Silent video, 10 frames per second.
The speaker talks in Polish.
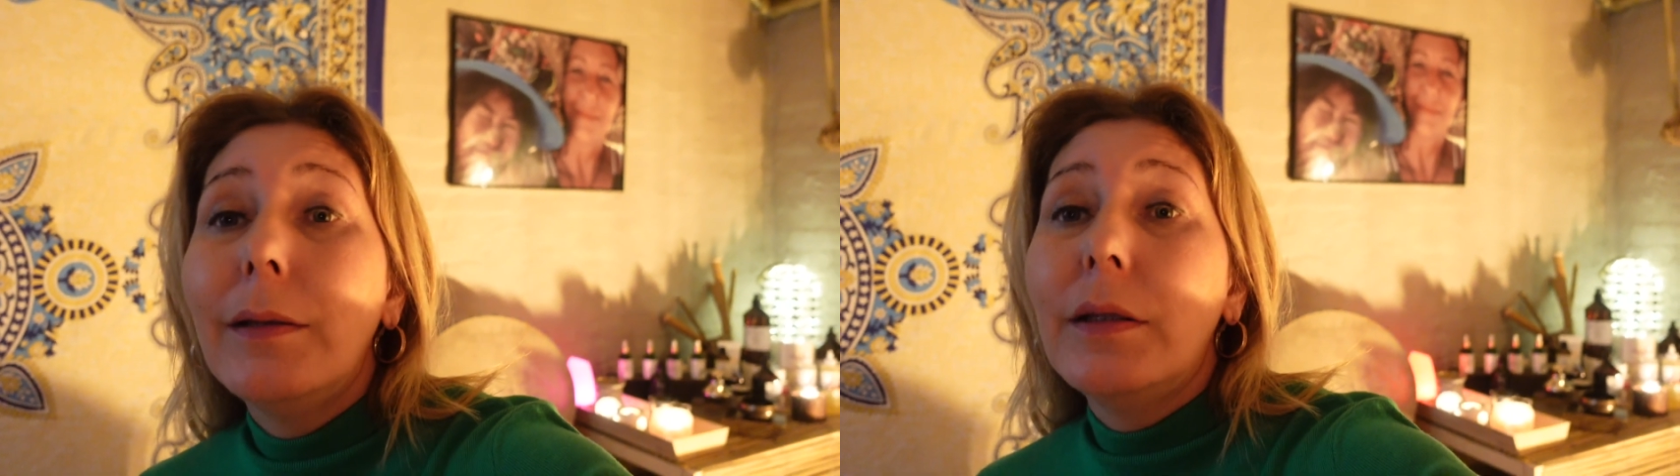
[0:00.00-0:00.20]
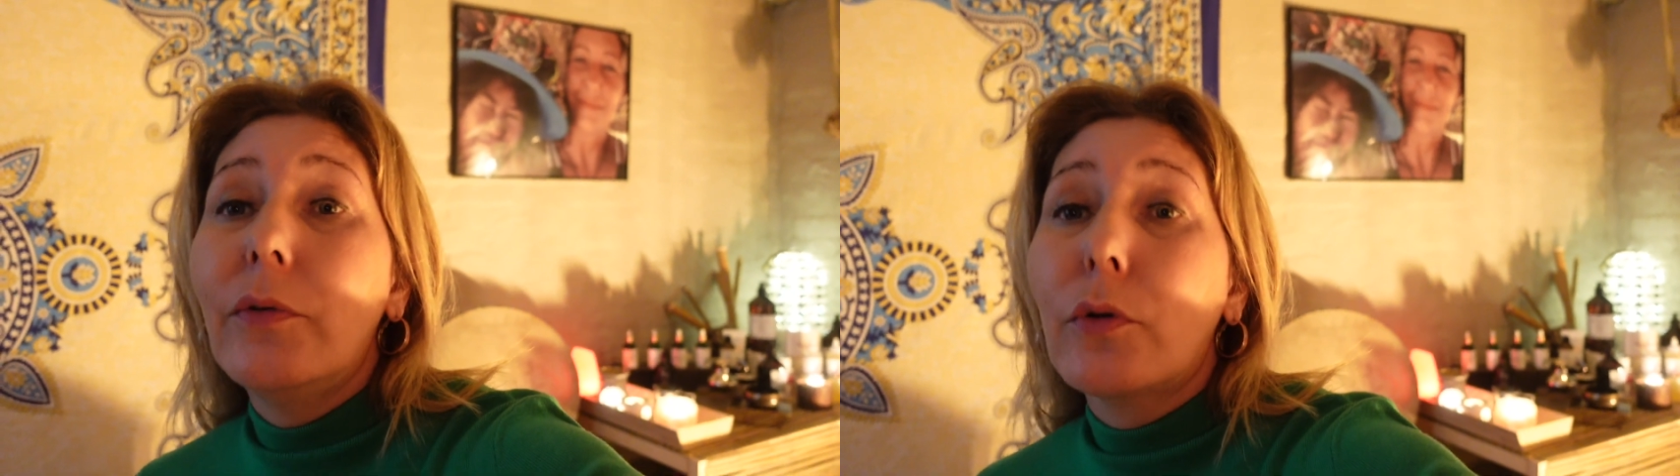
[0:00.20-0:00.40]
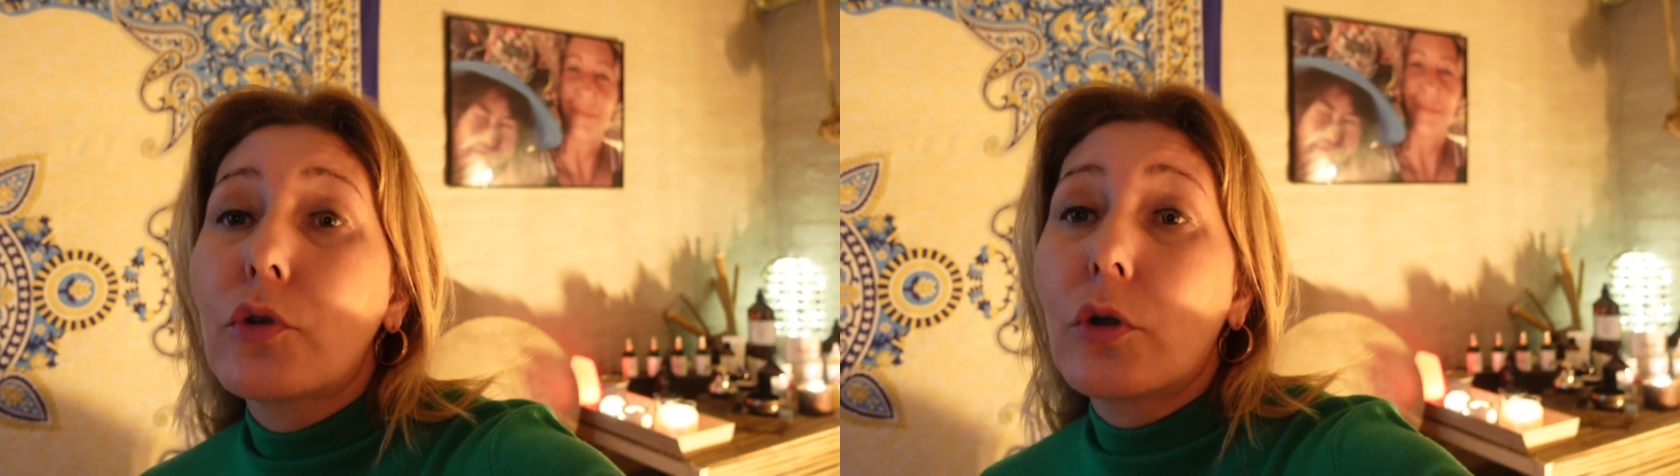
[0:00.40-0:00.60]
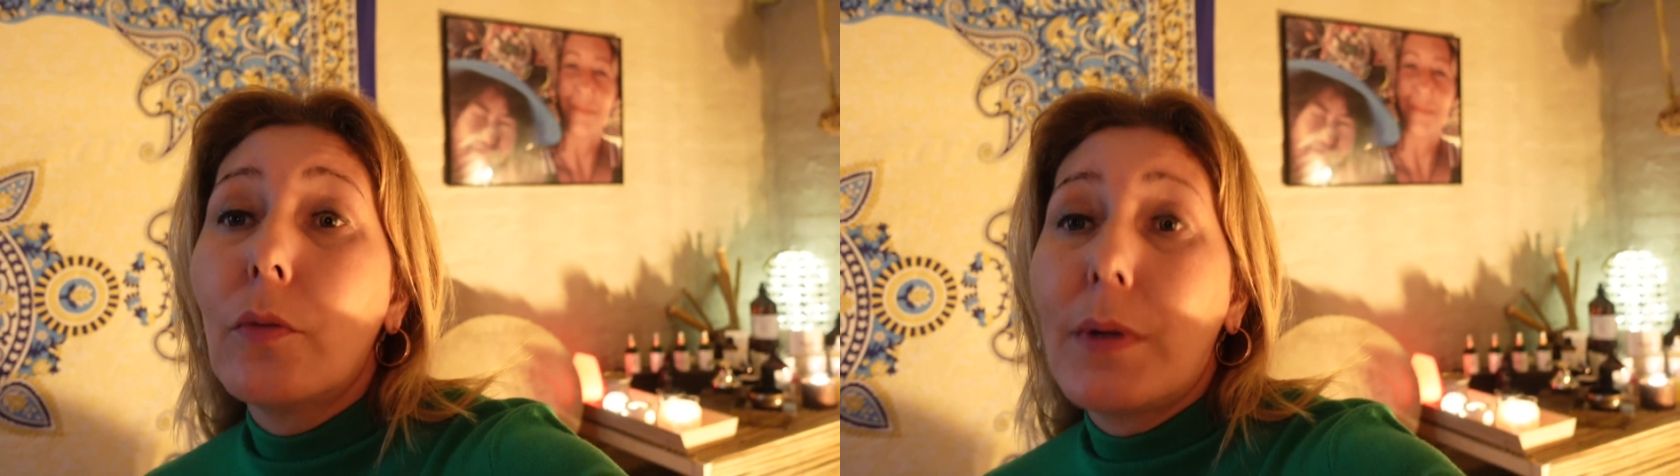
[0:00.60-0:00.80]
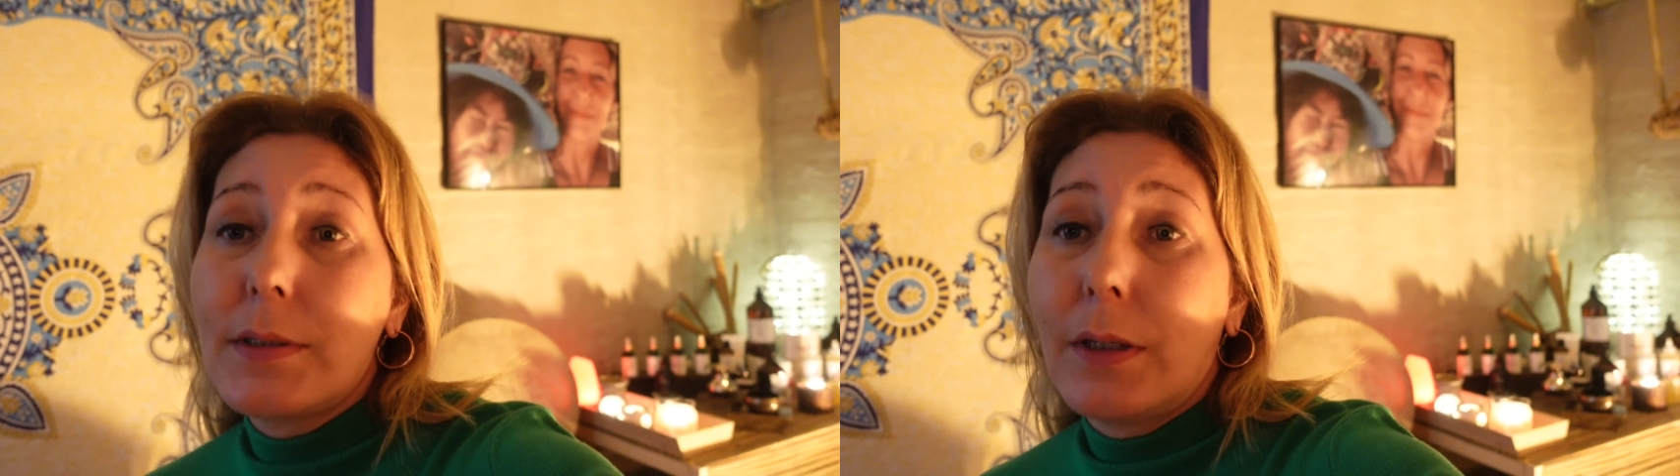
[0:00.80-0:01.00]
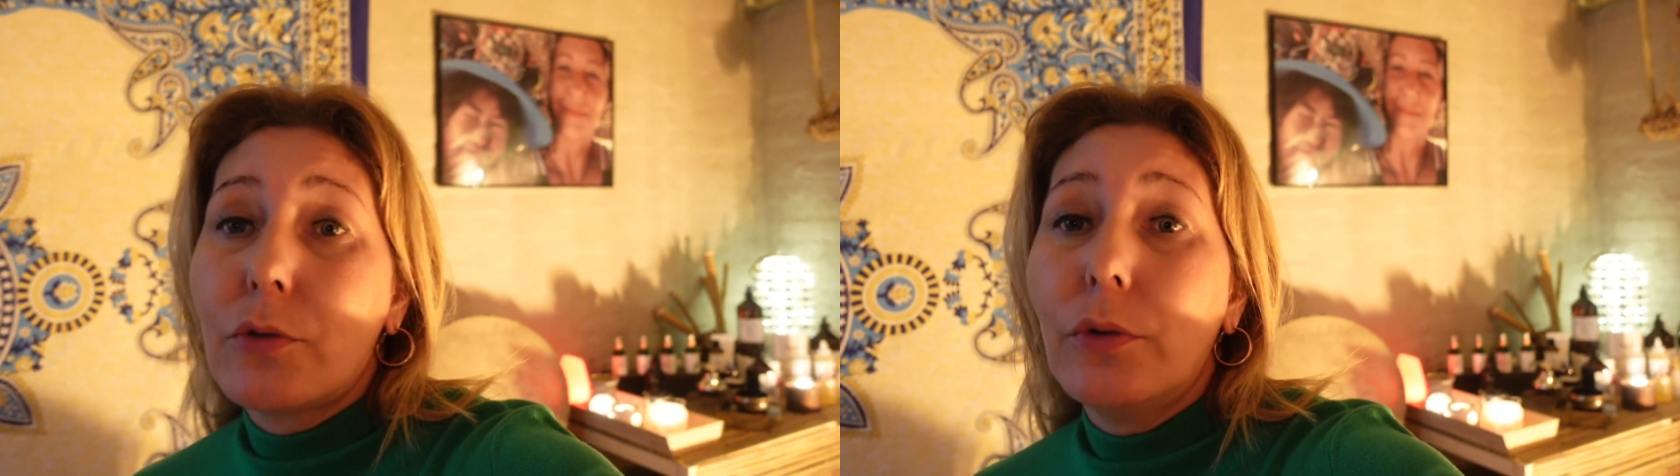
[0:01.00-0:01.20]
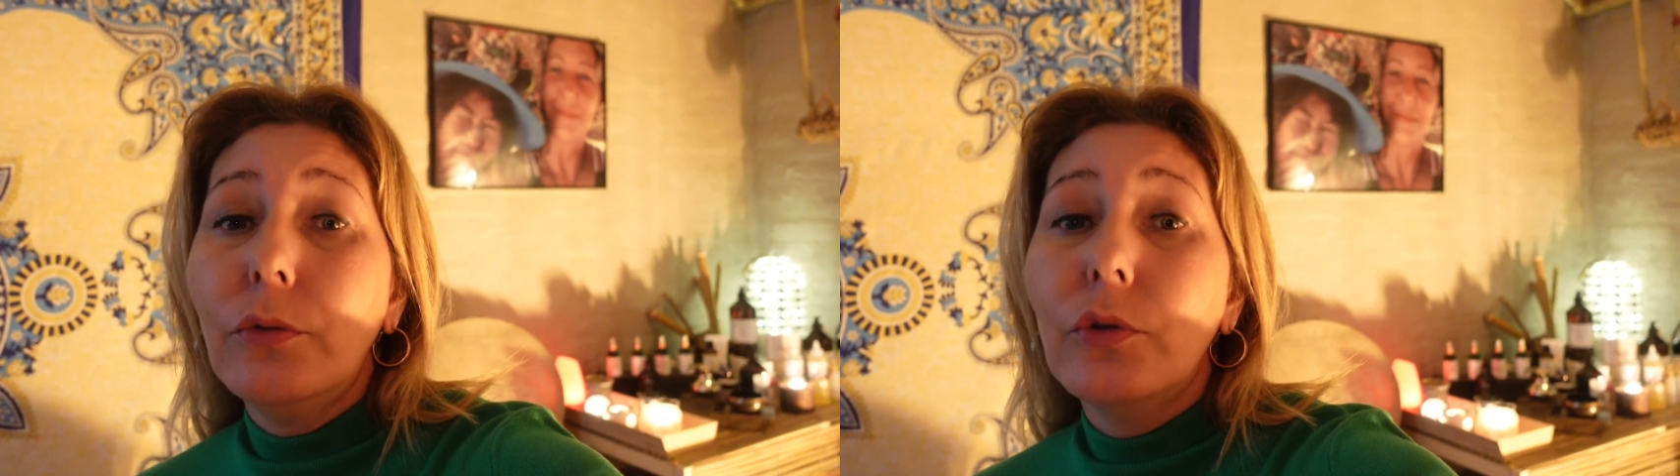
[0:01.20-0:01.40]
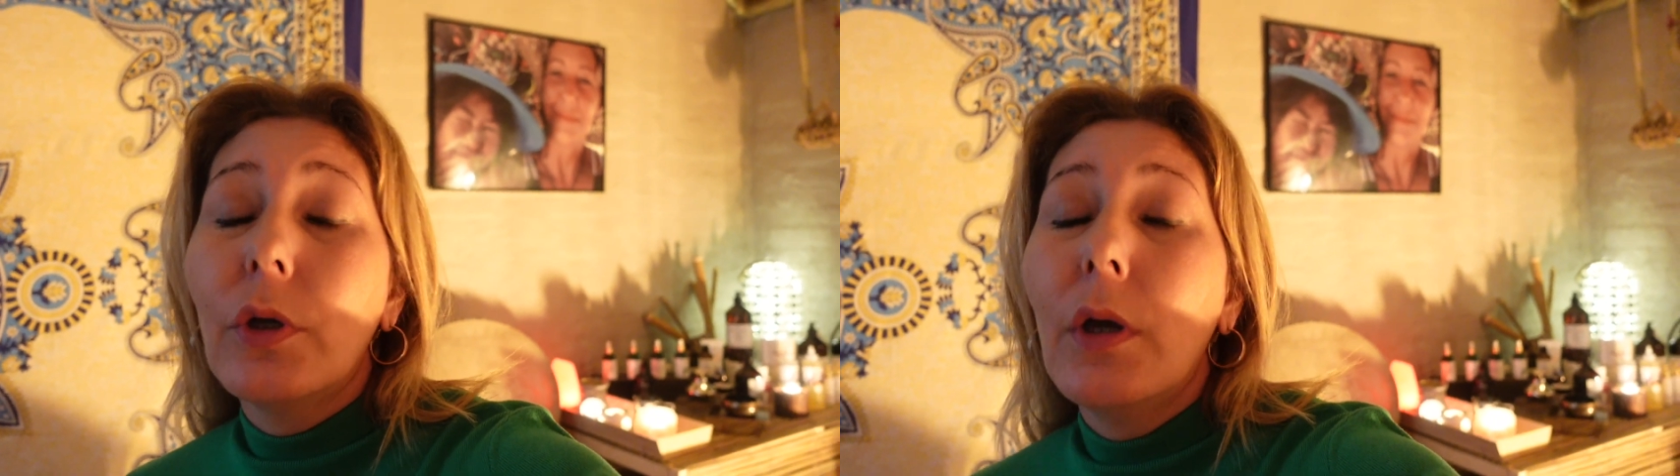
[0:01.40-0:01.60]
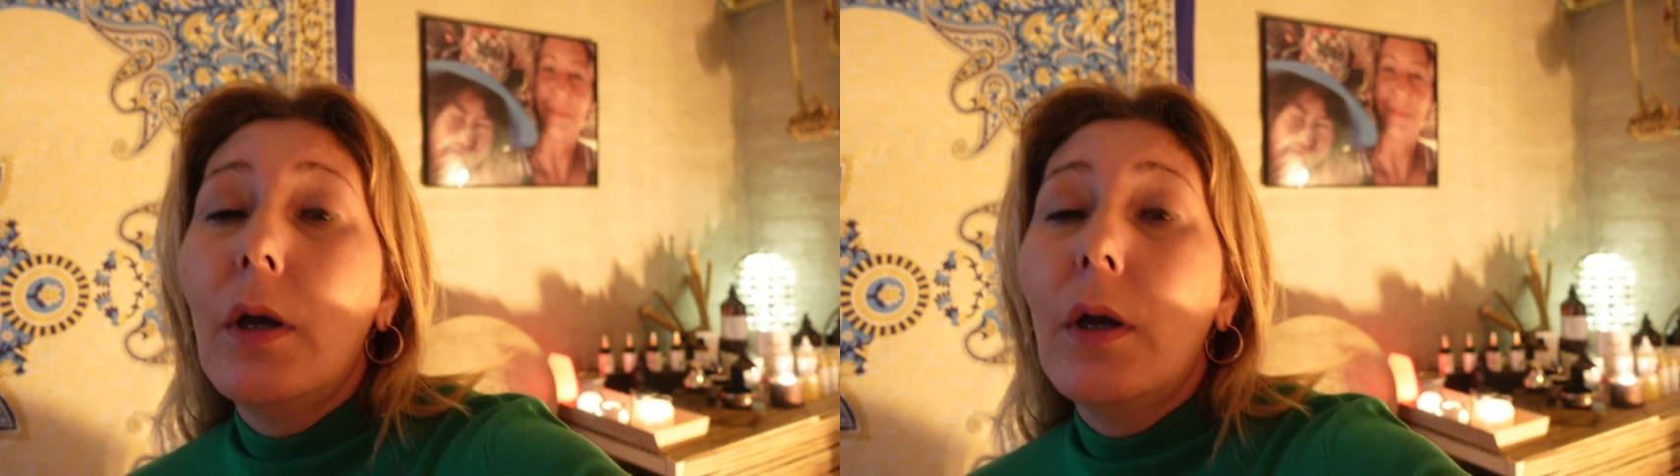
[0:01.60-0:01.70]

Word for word: nie wie od czego ma zacząć,